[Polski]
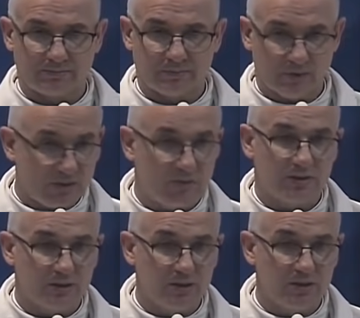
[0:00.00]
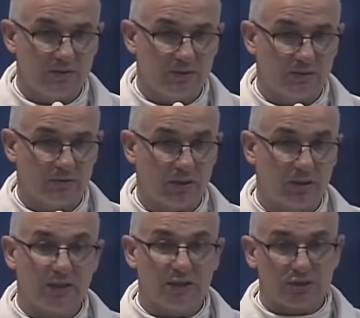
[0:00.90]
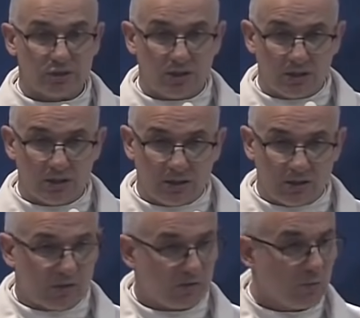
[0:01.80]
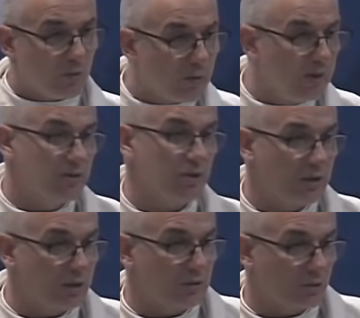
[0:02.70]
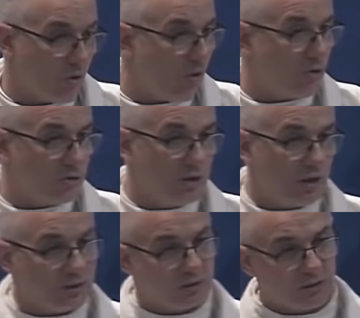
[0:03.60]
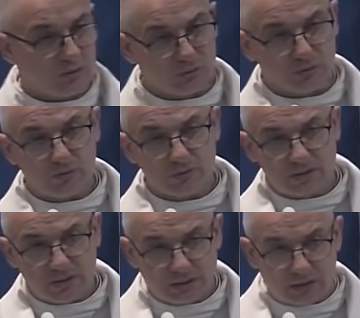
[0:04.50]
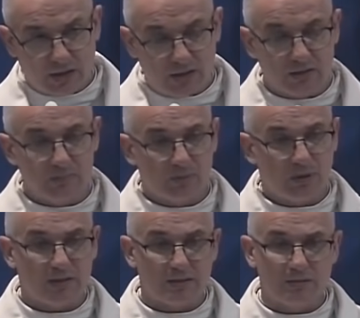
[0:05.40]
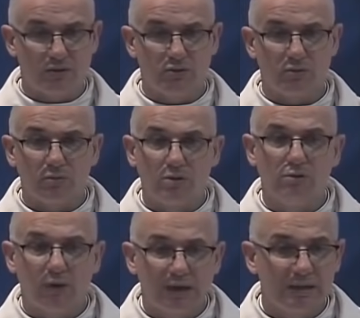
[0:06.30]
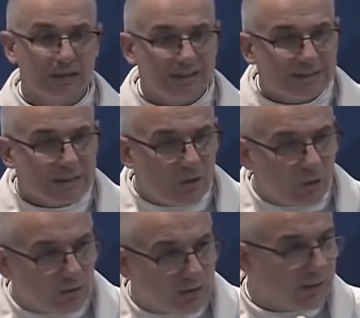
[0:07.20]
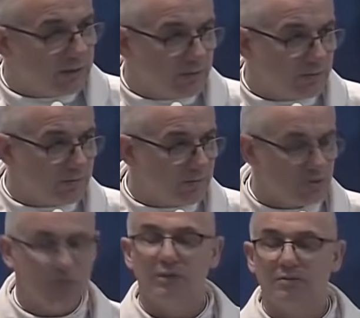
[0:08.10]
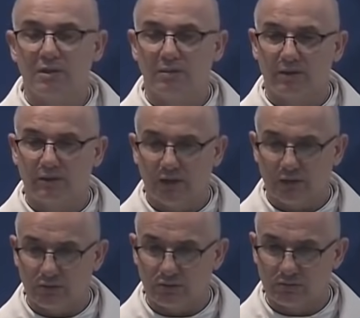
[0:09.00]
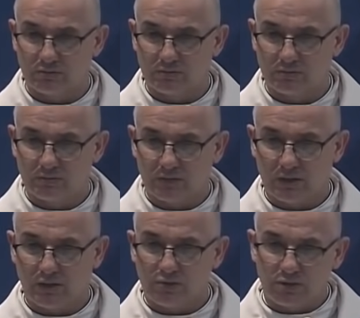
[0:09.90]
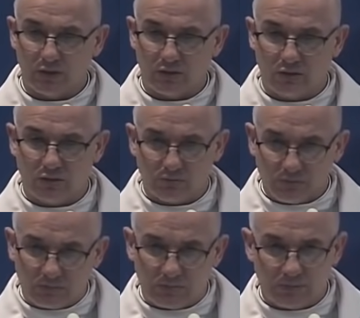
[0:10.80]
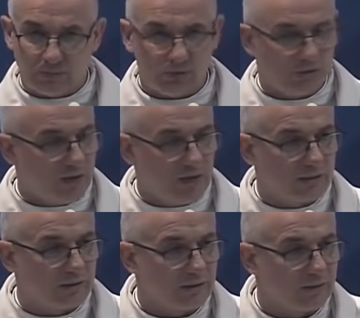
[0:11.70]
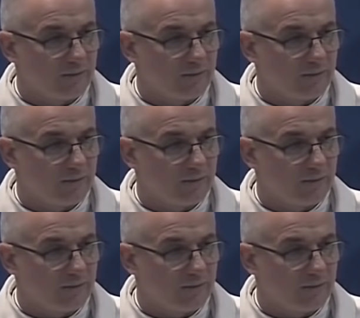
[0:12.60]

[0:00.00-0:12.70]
To jest właśnie niezwykłe, że w momencie, kiedy oni atakują, to jest nad ranem, Polacy widzą mgłę o takim dziwnym zabarwieniu, jakąś taką poświatę,